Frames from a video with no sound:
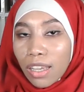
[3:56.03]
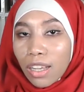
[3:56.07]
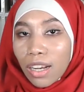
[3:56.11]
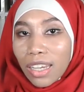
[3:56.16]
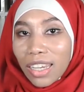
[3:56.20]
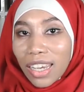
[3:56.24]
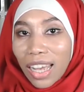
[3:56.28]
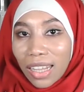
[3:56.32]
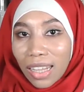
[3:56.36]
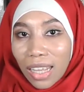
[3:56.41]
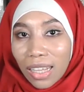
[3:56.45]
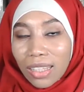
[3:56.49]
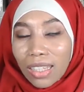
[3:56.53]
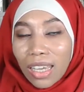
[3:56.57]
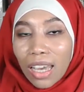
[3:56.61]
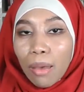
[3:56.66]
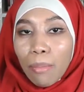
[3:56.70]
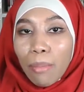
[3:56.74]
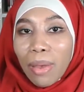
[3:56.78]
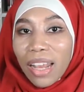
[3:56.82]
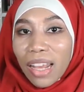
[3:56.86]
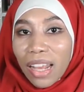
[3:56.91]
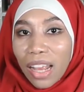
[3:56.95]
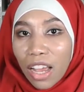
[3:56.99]
رياضه
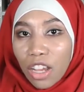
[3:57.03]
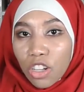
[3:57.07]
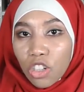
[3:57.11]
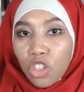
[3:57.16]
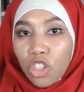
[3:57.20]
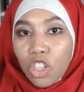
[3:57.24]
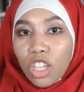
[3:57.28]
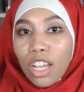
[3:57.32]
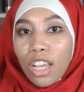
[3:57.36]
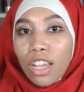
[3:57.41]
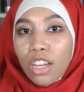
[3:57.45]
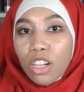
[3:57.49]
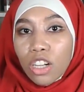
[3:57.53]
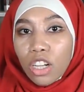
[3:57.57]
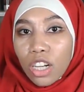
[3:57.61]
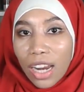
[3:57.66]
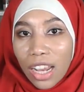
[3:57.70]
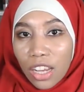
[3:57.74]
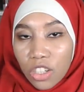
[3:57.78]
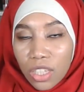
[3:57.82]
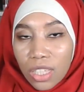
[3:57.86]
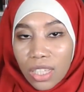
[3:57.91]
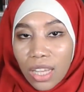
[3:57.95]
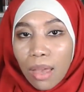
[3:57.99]
كمال
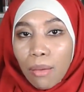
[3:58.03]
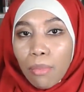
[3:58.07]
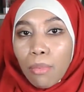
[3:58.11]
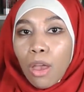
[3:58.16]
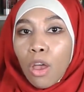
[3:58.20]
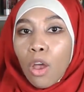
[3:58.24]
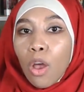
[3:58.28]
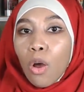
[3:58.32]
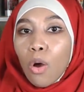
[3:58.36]
الاجسام